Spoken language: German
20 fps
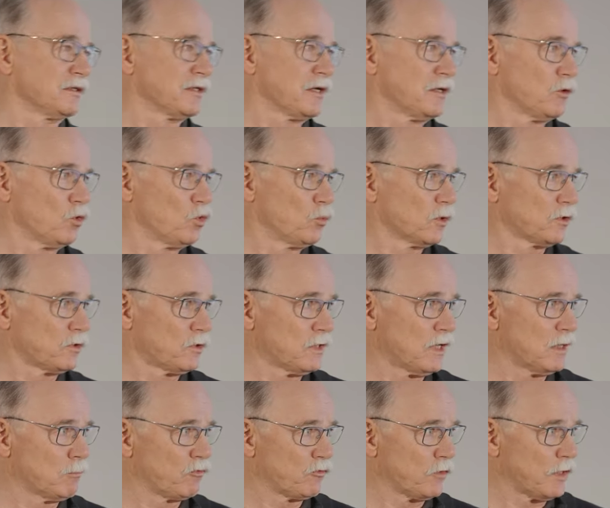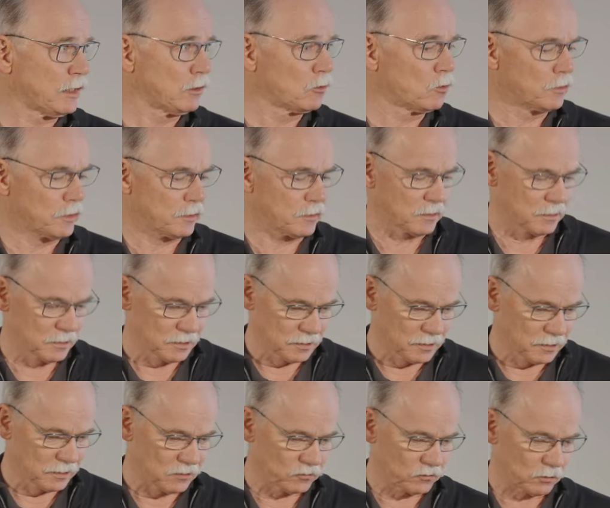dann über die Empfehlungen
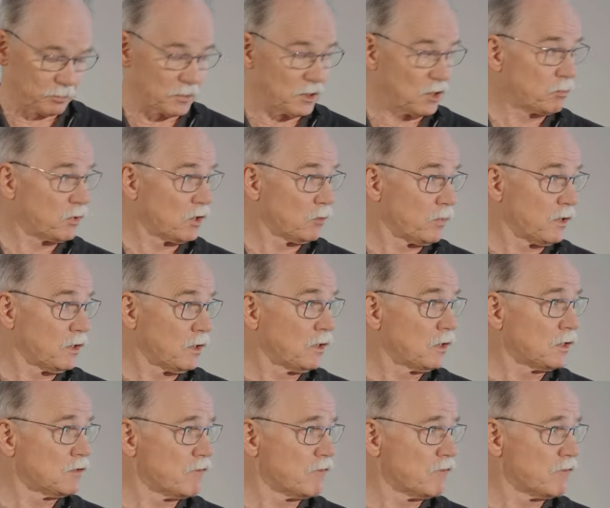dieser BBB